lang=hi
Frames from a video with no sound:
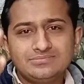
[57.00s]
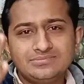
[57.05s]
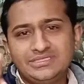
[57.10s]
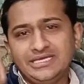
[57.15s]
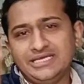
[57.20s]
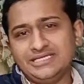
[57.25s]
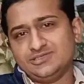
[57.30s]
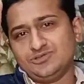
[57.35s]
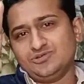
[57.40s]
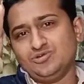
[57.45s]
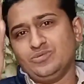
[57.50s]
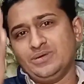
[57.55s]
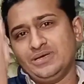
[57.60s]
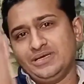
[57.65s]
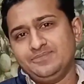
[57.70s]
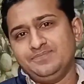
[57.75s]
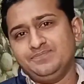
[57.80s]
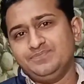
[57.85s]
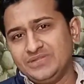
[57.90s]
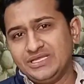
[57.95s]
दे सकूँ
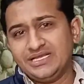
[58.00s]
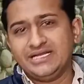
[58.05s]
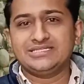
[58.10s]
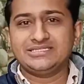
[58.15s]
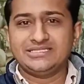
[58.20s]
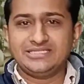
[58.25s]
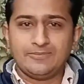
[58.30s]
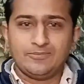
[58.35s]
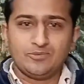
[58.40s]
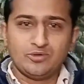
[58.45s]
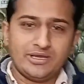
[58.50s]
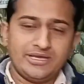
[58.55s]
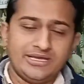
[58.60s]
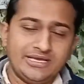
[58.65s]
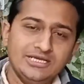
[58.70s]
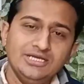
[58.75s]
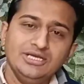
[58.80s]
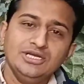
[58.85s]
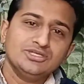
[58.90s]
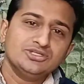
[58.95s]
भाई दिक्कत नहीं आपको
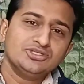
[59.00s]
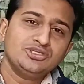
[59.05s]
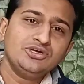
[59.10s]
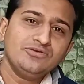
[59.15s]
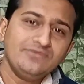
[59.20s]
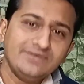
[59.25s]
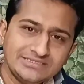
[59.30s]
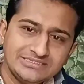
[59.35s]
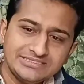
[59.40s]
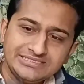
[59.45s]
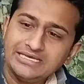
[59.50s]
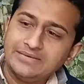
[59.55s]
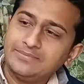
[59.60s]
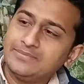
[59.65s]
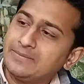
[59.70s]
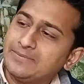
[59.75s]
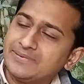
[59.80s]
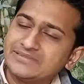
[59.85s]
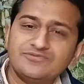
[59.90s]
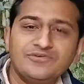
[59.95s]
आएगी तो देखो फ्रेंड्स ये
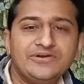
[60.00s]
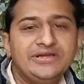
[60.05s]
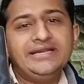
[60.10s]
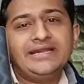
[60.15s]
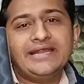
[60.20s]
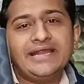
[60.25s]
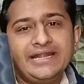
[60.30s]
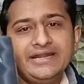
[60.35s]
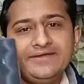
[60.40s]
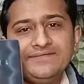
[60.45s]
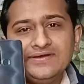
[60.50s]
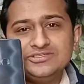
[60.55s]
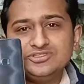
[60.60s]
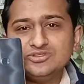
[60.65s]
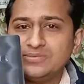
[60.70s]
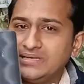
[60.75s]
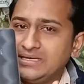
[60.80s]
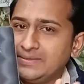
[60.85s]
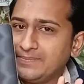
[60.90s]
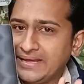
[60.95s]
मेरे पास वही नया डिवाइस
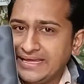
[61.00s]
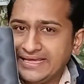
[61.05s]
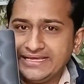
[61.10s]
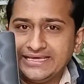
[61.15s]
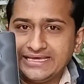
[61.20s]
जो मैंने बाई